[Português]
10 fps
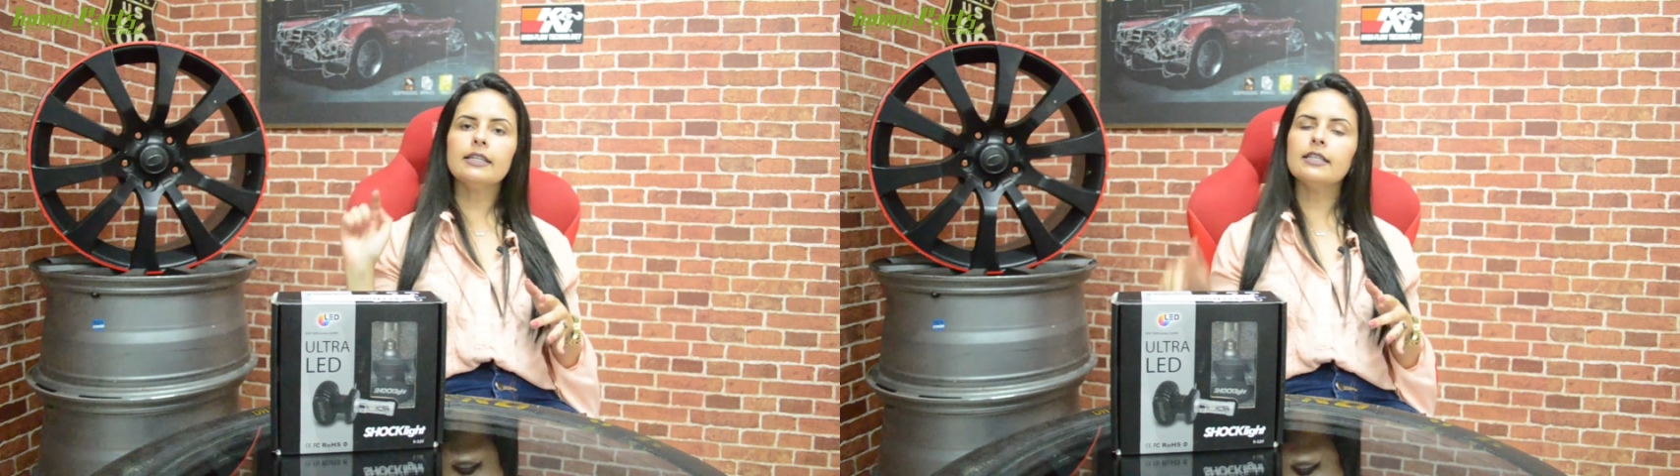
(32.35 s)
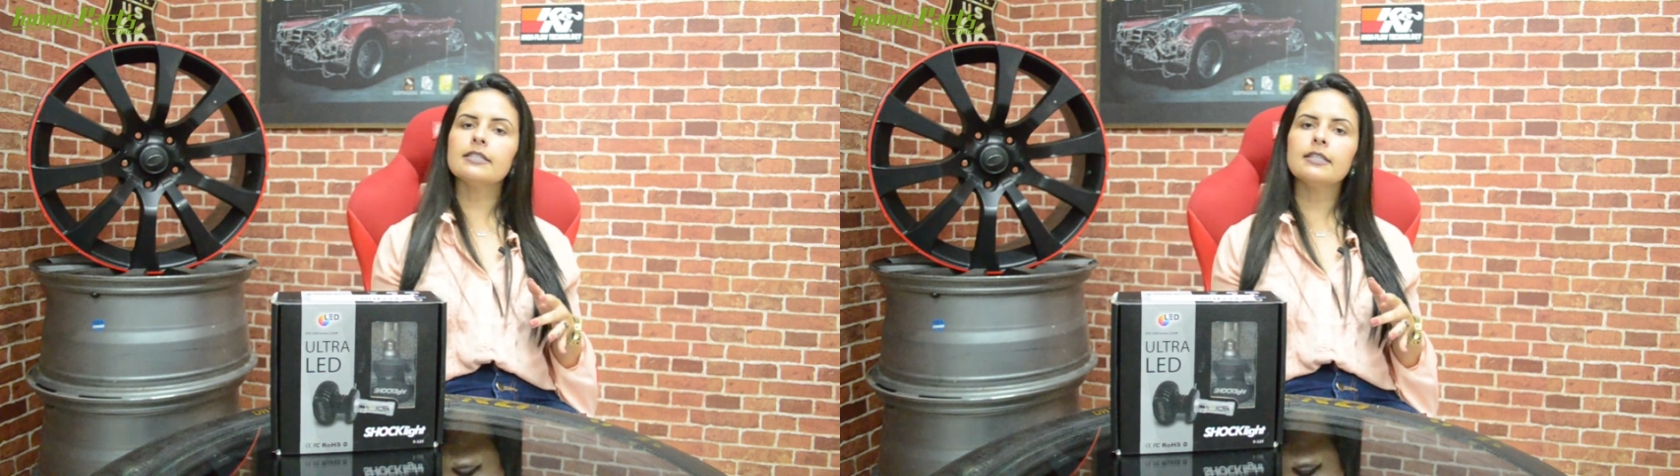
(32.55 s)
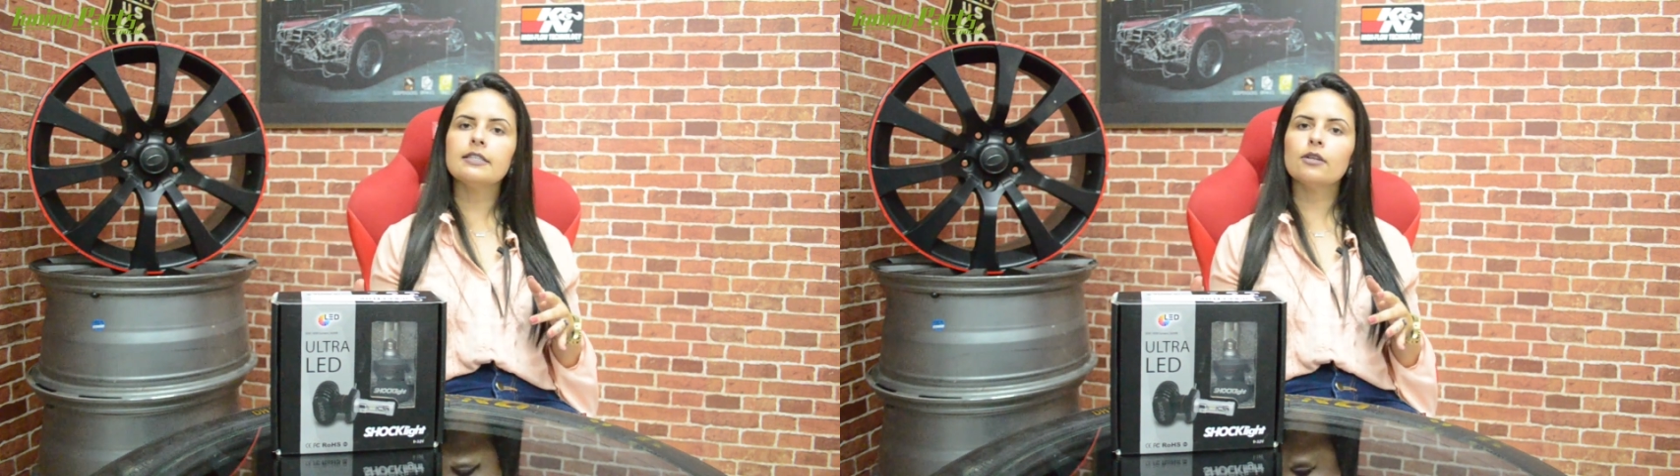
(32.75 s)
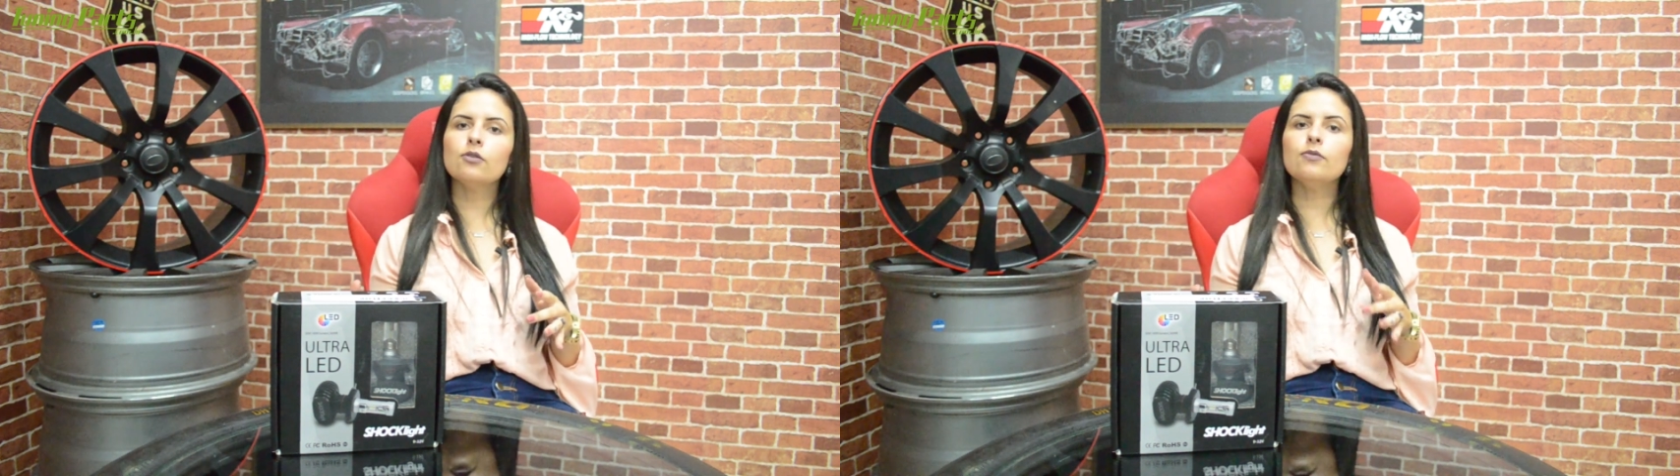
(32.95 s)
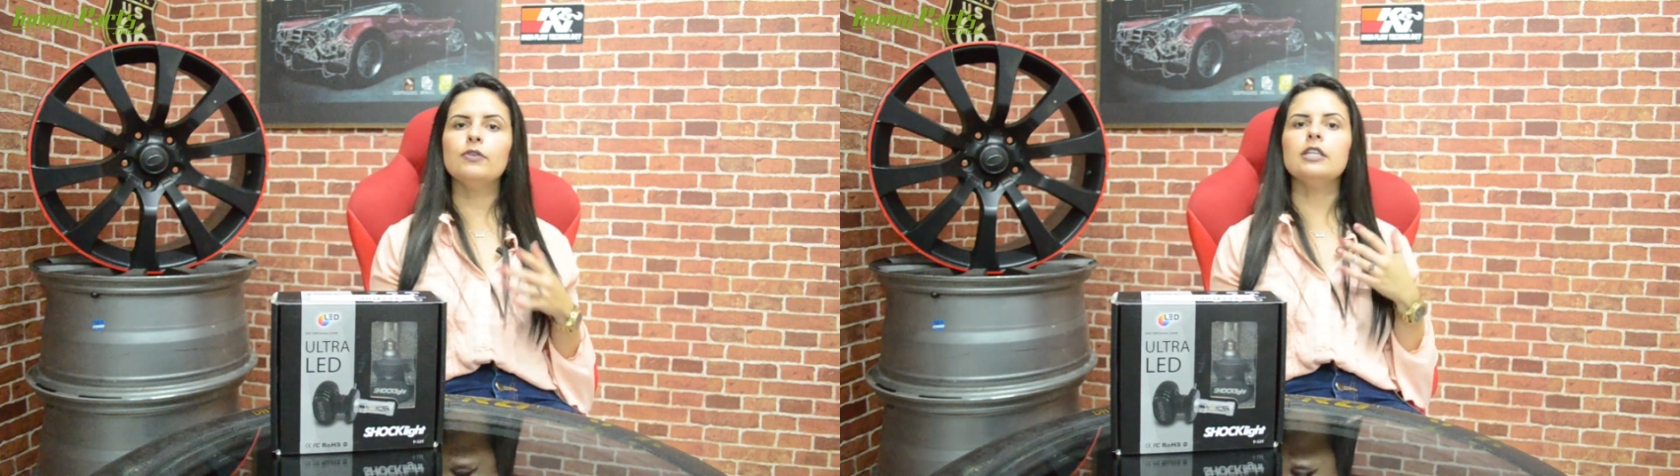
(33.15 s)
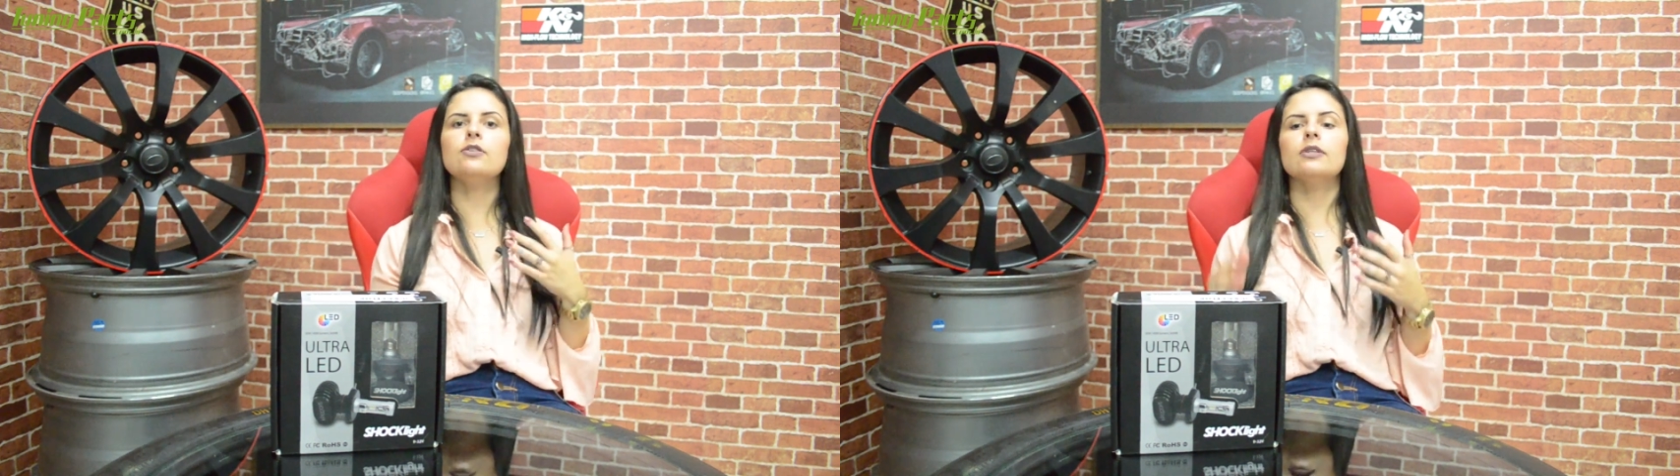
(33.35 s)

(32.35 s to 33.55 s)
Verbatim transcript: na descrição do vídeo,